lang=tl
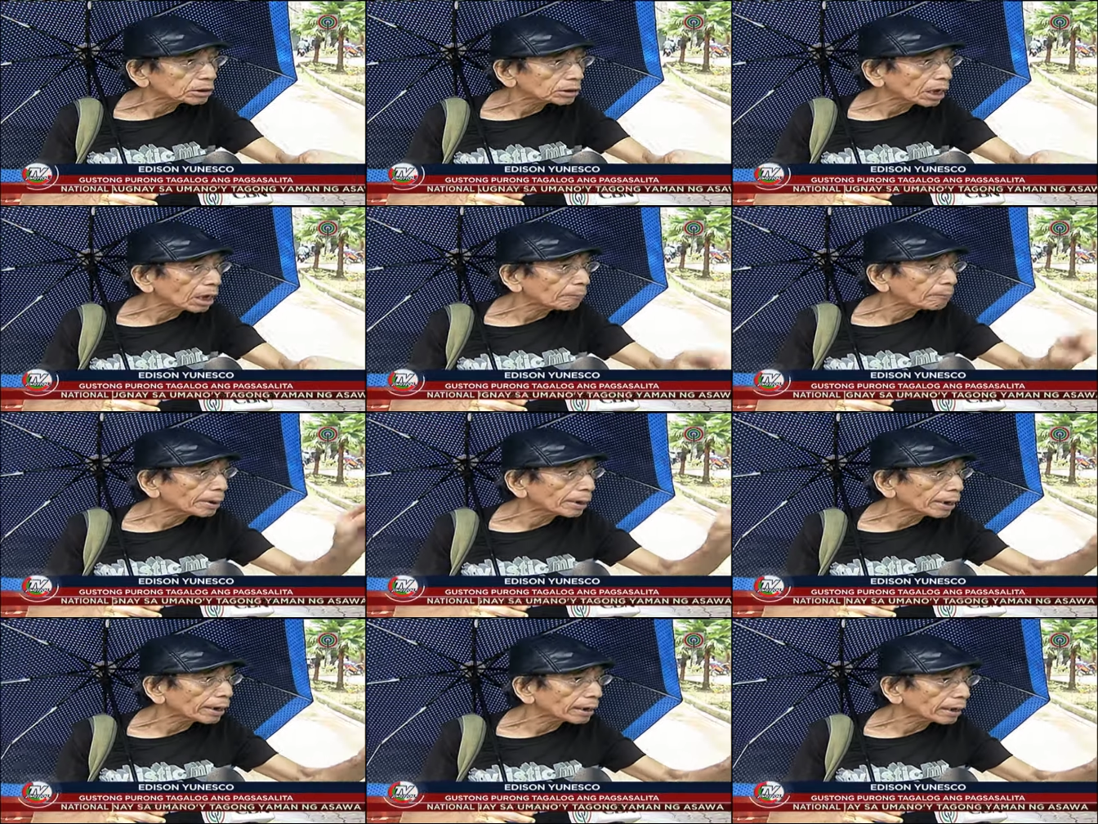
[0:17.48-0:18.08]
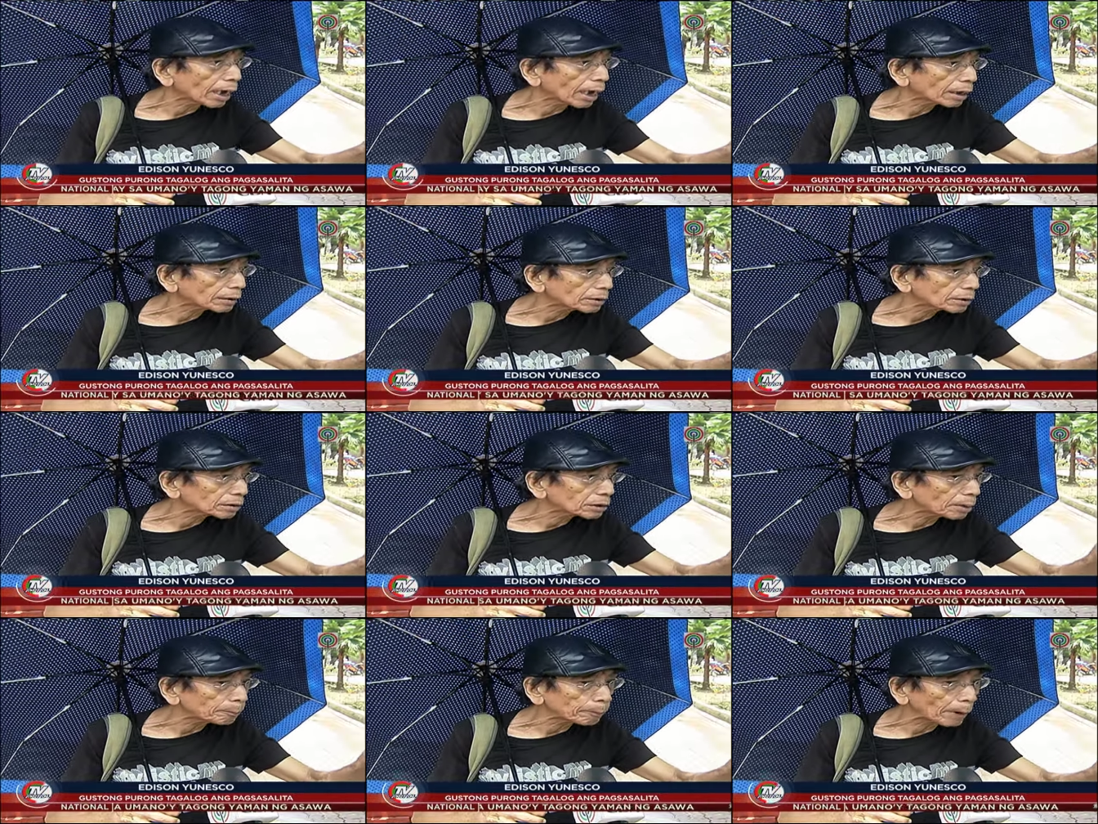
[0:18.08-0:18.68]
Kasi sa Amerika,
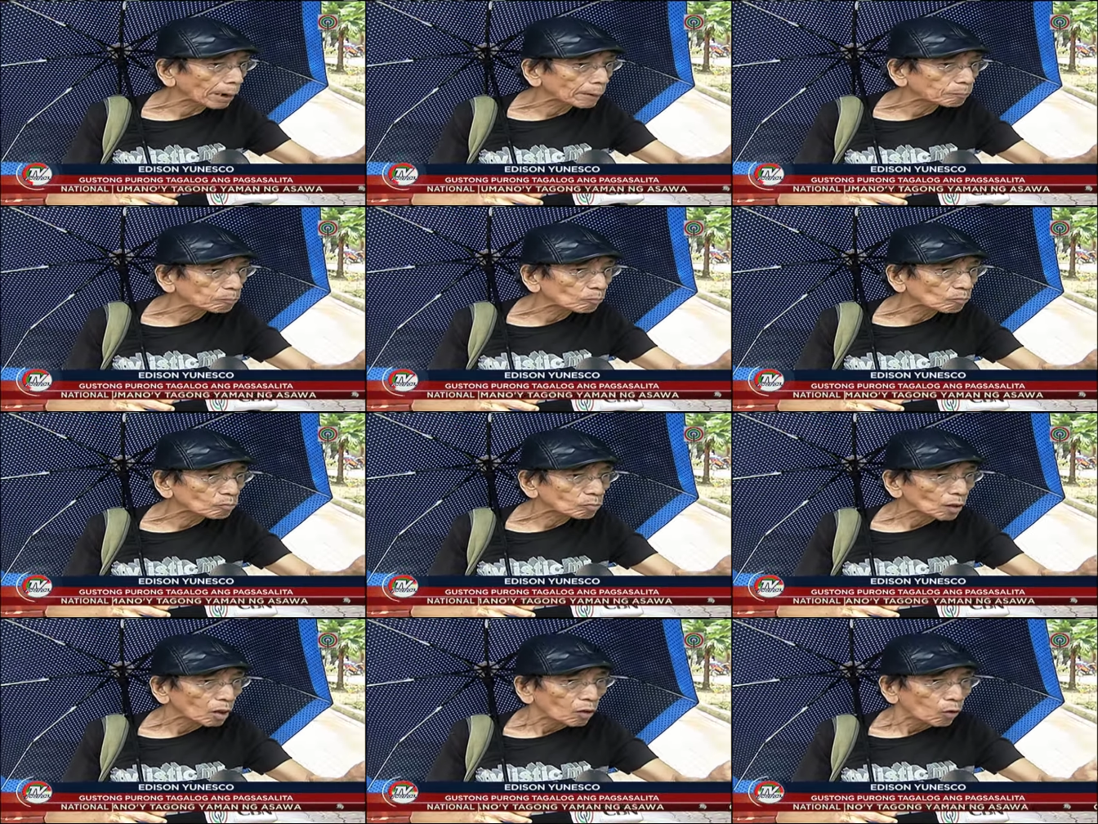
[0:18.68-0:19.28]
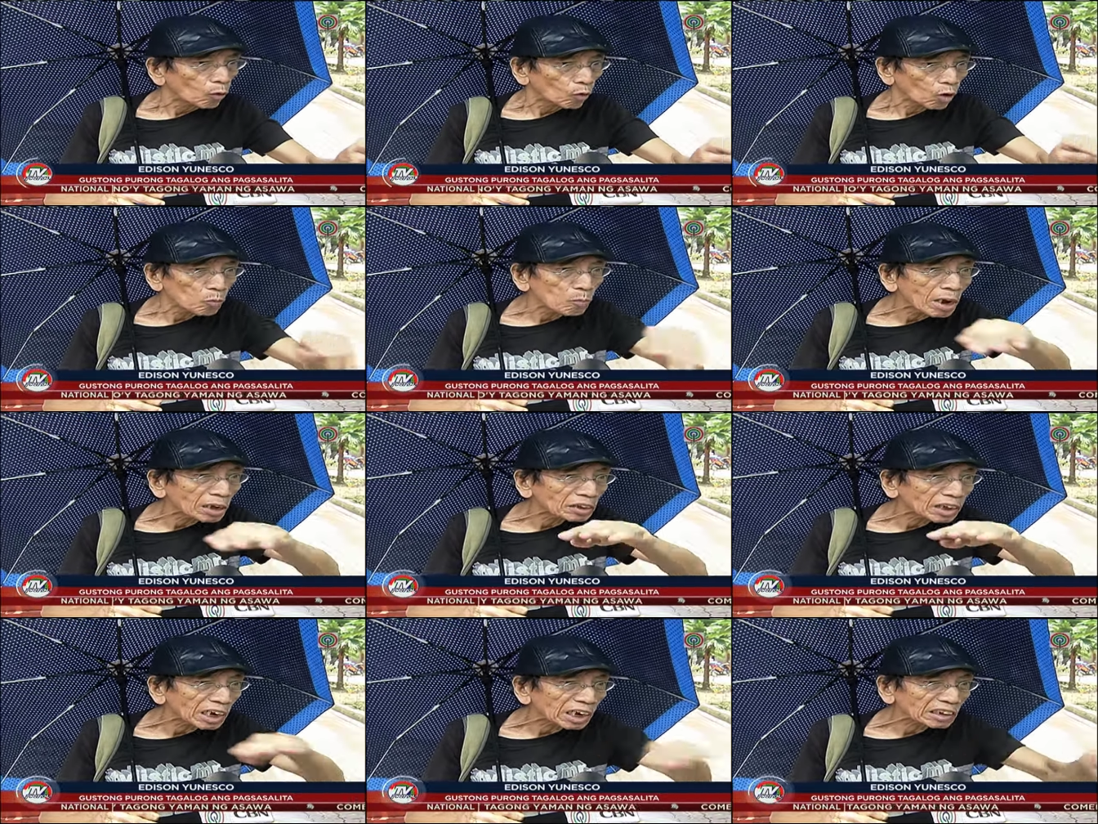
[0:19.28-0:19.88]
sa Japan,
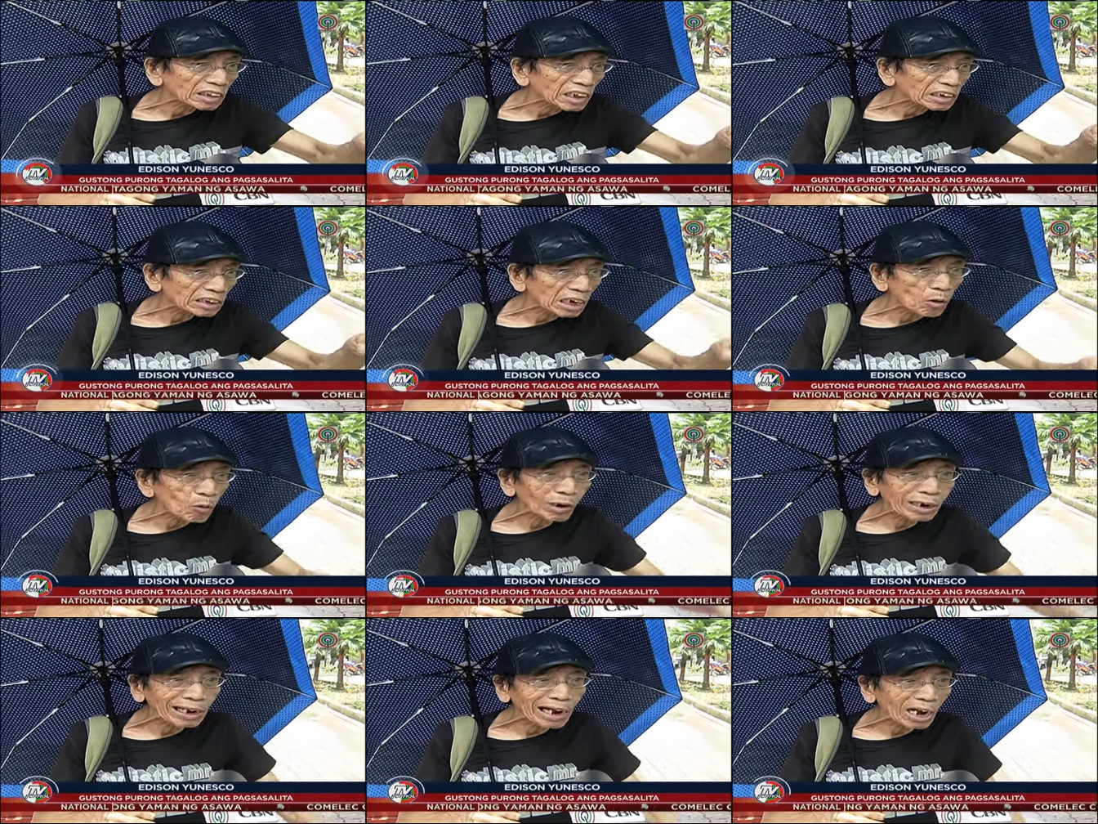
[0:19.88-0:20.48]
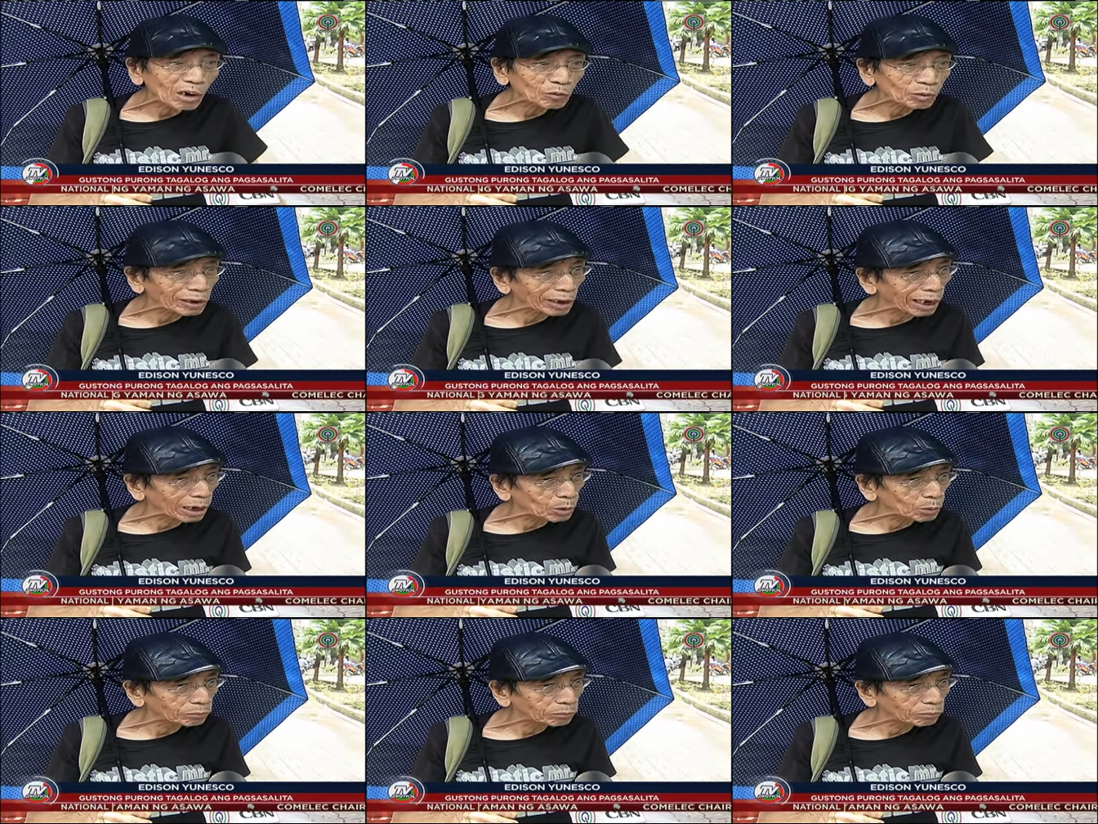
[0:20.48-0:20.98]
kung makasalita sila walang halong